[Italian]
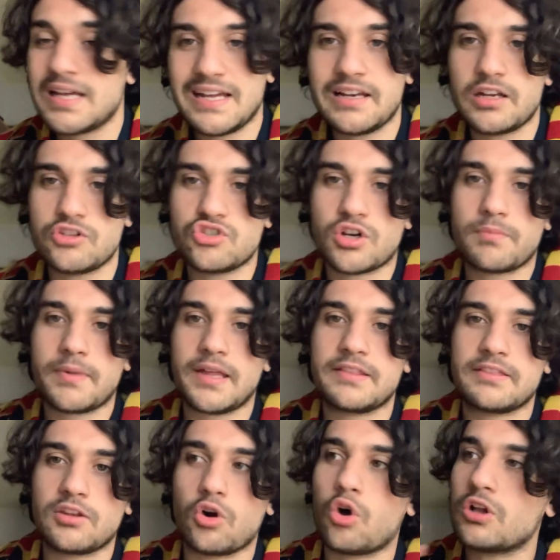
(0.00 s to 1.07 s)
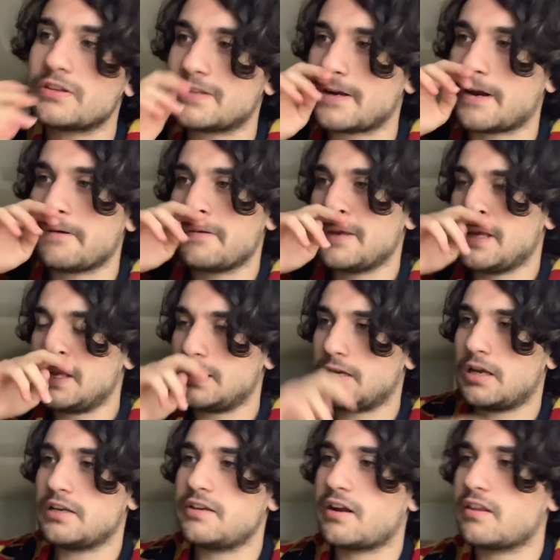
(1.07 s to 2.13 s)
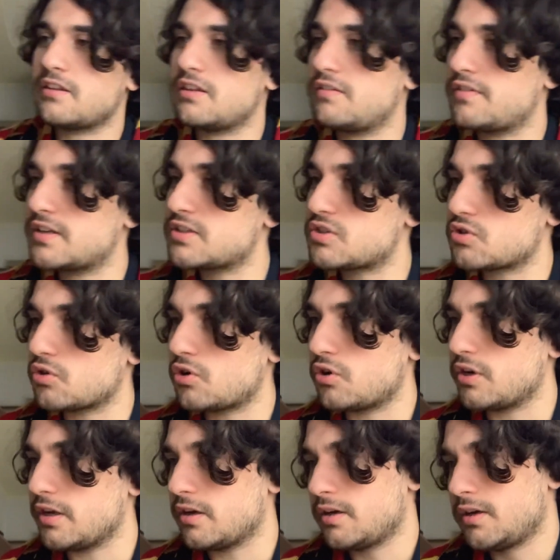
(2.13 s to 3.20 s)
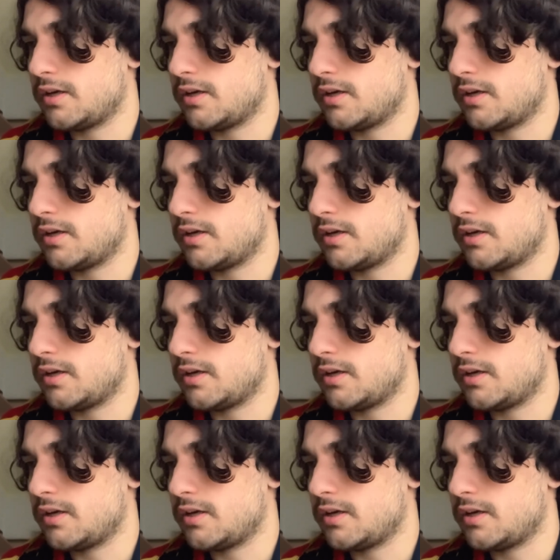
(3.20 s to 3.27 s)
leggermente oltre la linea dei difensori.